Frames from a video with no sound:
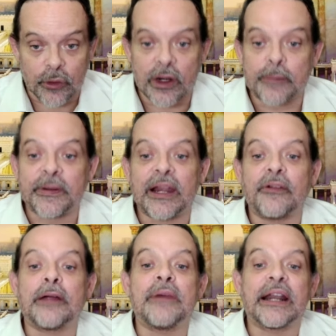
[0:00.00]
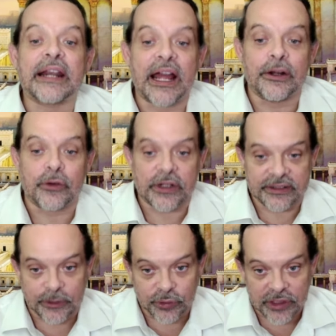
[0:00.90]
o la palabra marrano, que
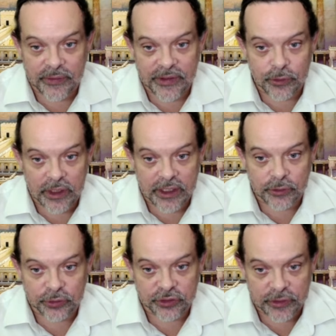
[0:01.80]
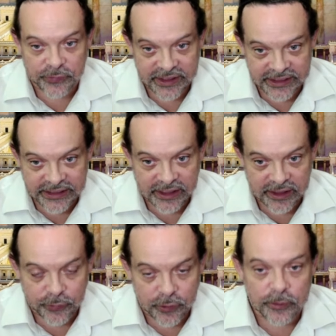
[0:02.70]
se le usaba a los safarditas
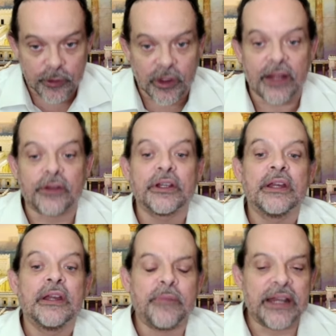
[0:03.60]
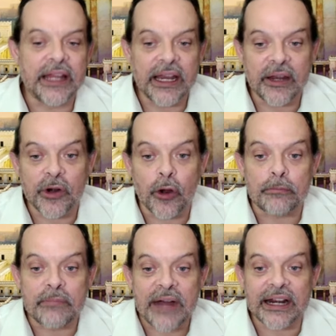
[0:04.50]
que fueron violados, viene del hebreo
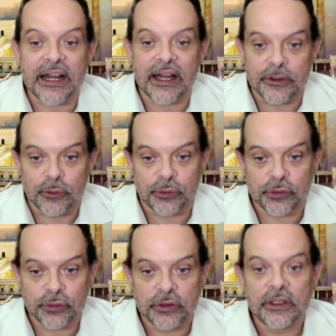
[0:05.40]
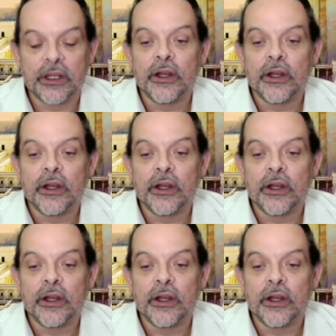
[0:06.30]
mar anus.